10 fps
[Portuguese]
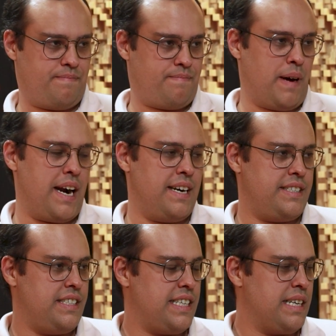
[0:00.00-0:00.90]

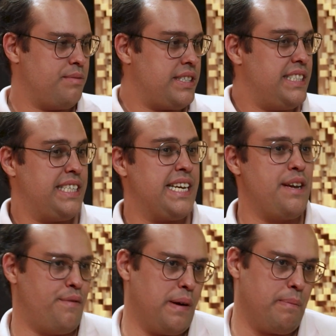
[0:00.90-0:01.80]
parte, digamos assim, de
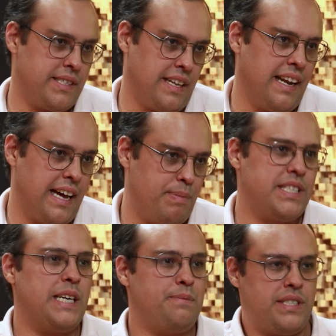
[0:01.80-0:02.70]
infra para instalar, apesar
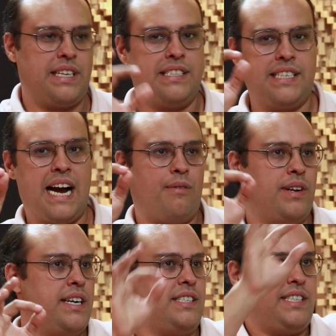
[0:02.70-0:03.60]
uhum. de precisar de água,
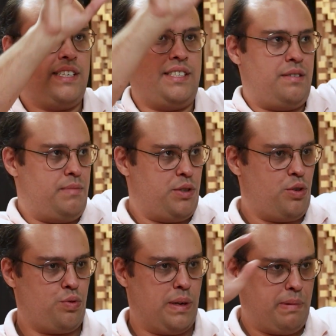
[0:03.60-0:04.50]
energia, de uma
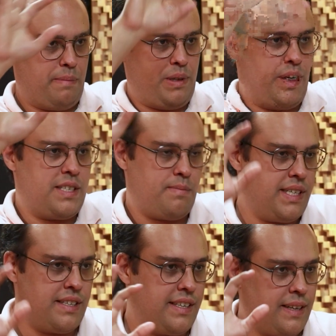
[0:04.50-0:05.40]
estrutura para pendurar as
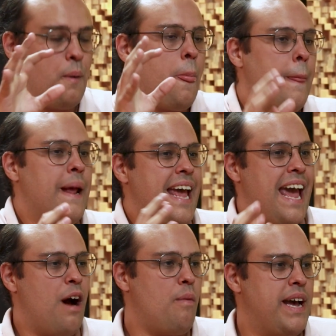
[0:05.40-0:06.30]
plantas e tal,
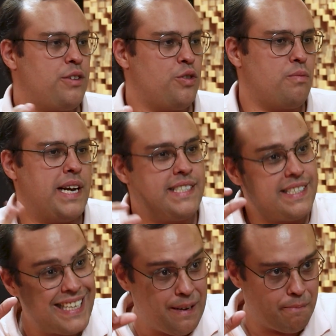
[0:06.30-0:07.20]
é um método mais
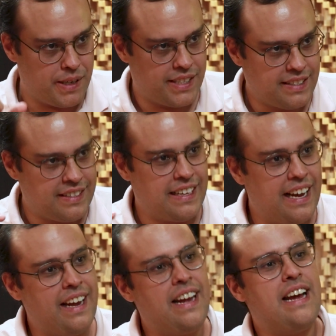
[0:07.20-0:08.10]
simples, né?